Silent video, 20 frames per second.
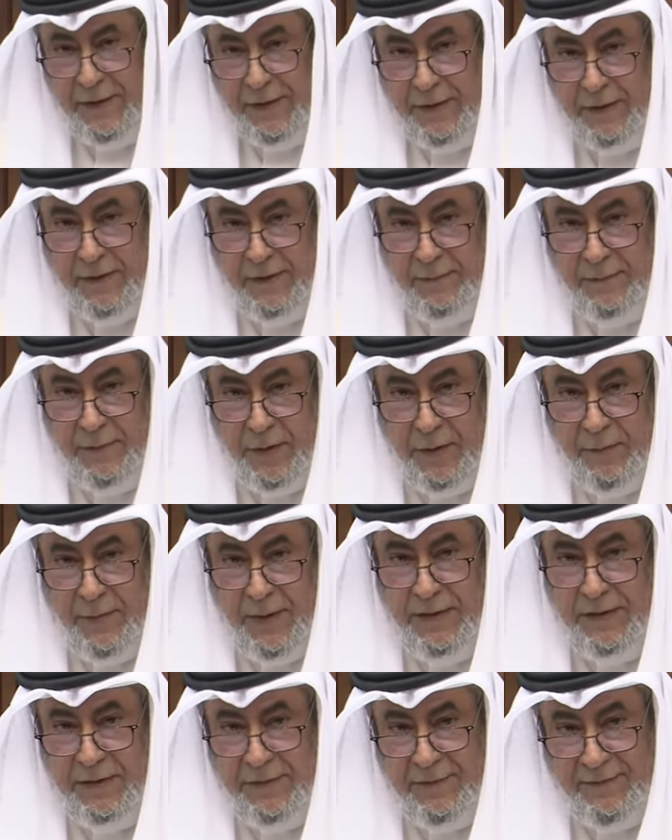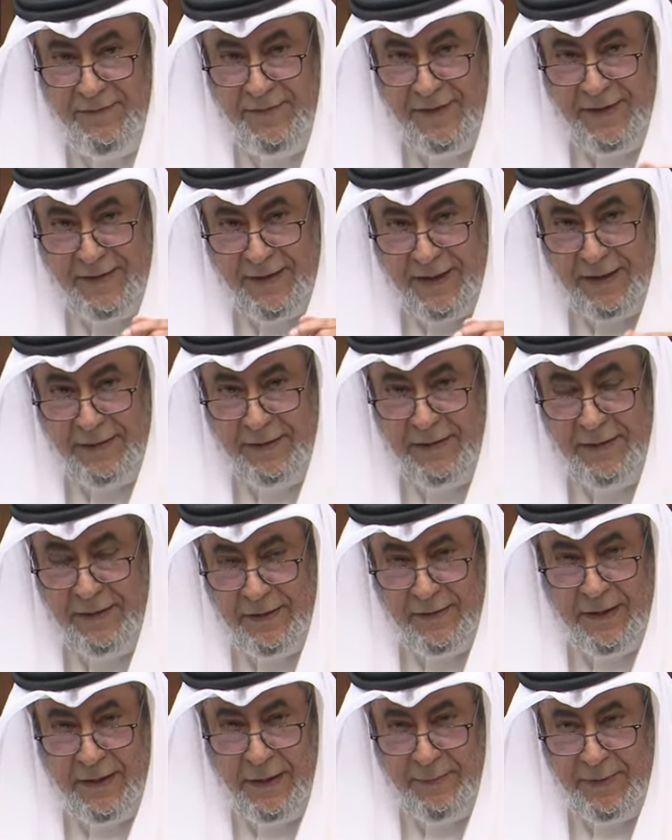نظم نوبات في ذات
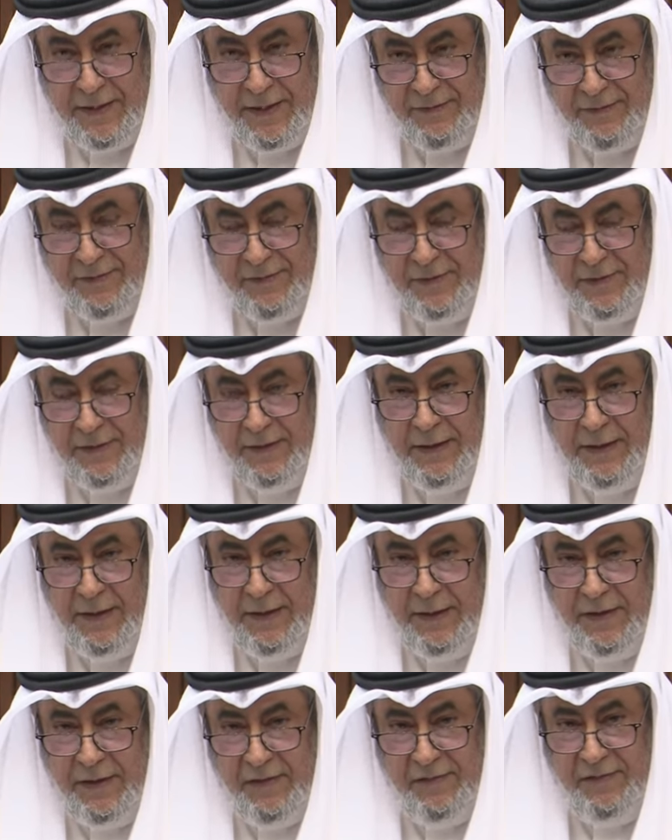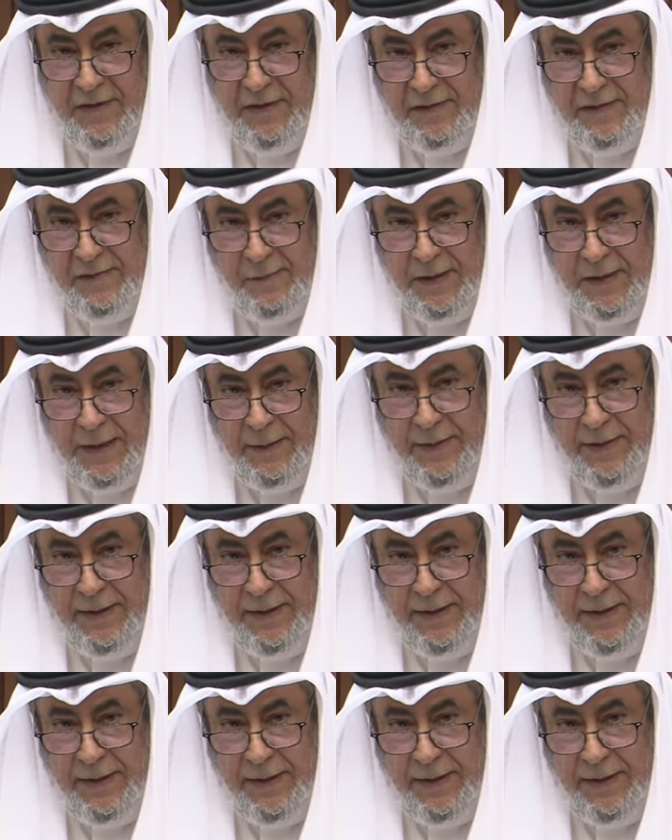النظام نفسه يستلزم العمل